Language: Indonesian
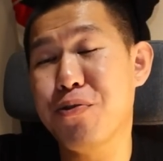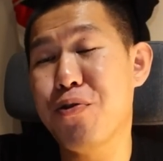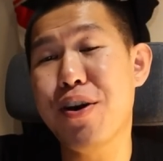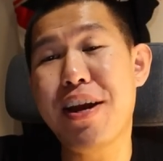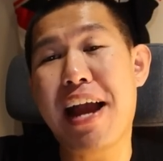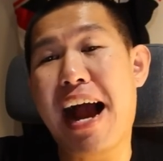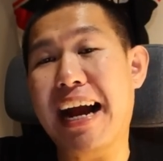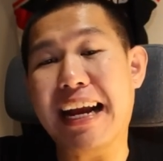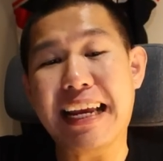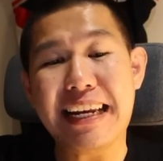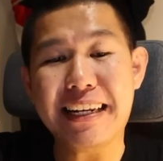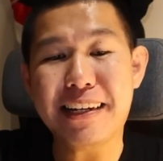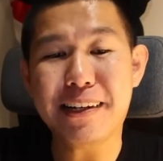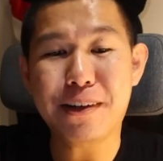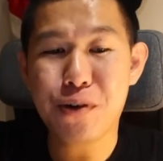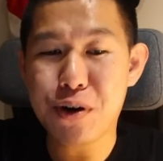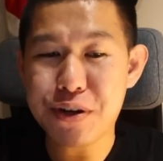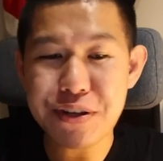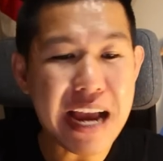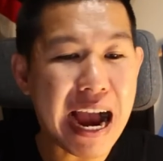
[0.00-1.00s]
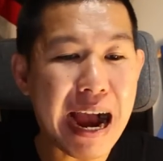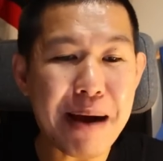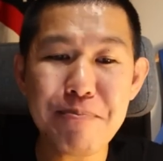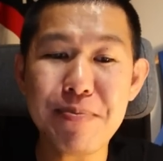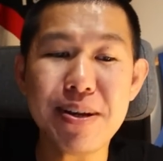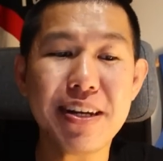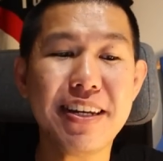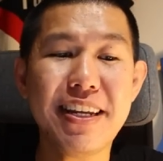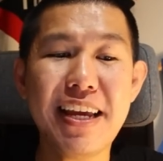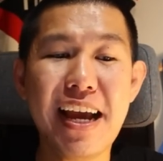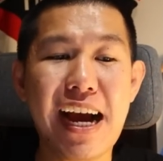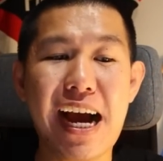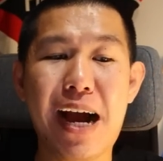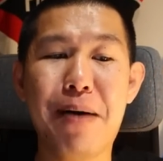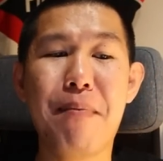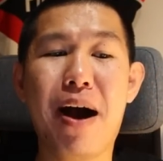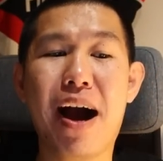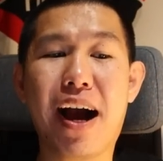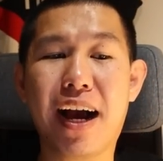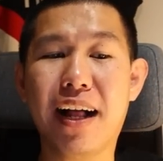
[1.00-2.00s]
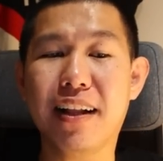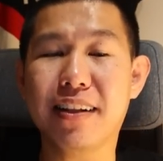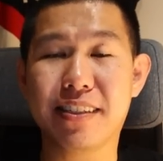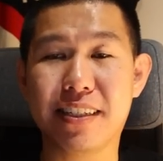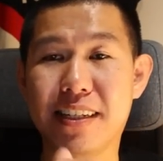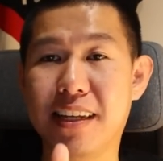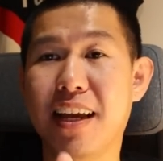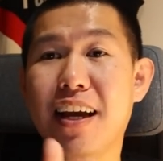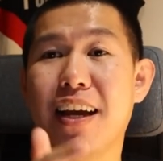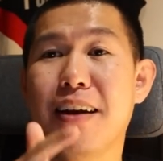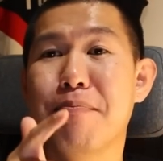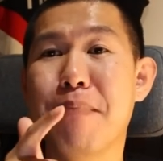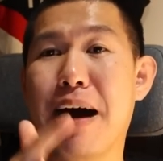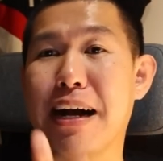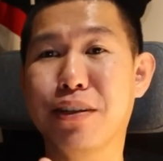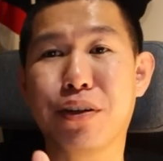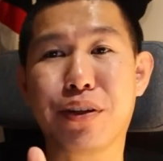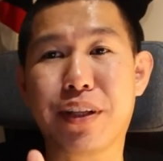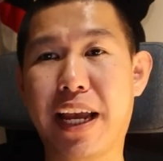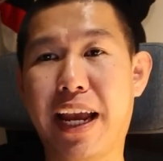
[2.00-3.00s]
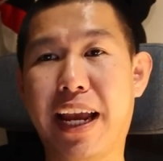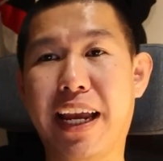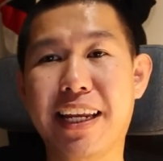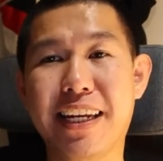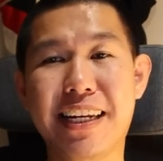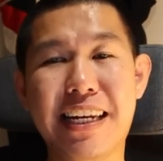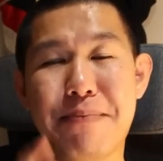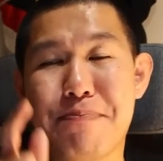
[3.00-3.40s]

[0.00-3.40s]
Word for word: gue yakin, gue jamin dia nggak bakal sih bacot kayak gini.